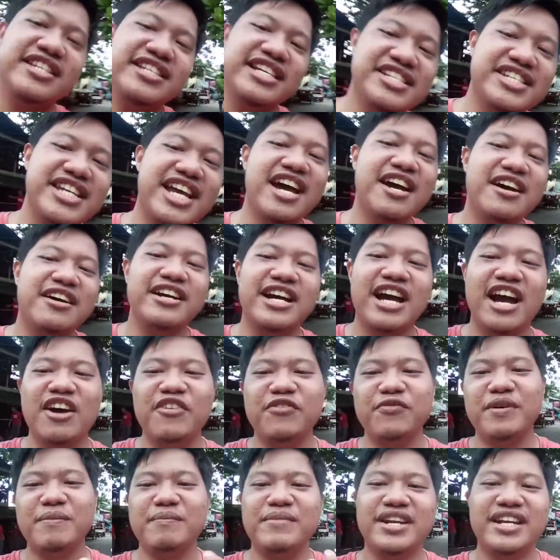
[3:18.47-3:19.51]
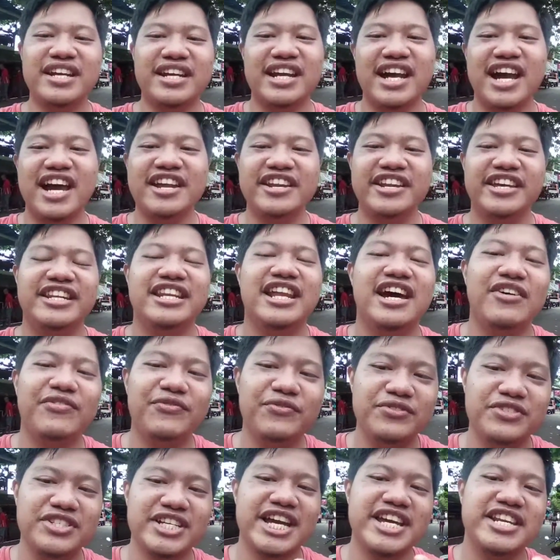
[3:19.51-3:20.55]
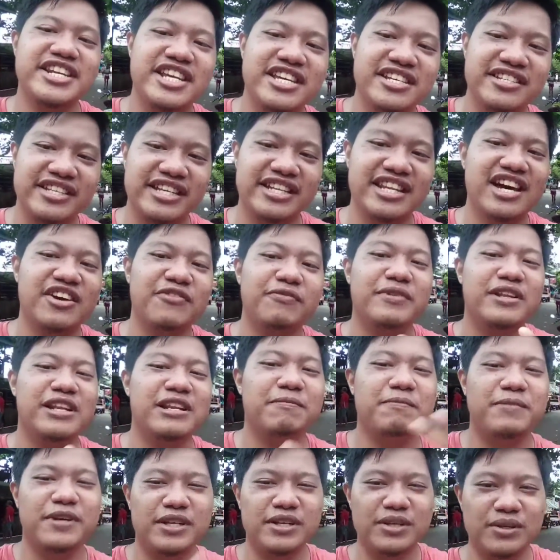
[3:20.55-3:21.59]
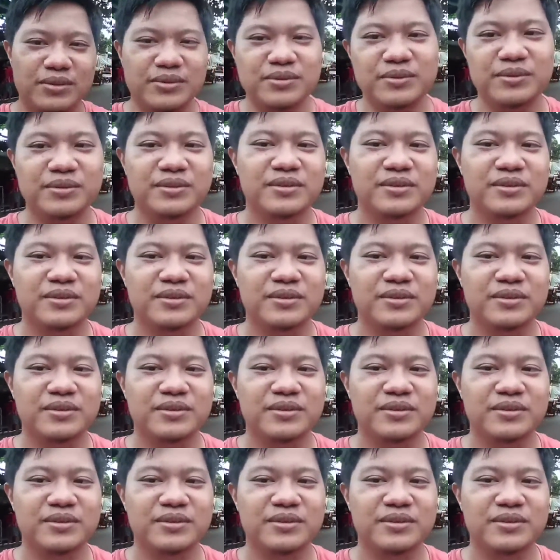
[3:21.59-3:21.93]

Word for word: isa siyang half American and half Chinese and half Filipino.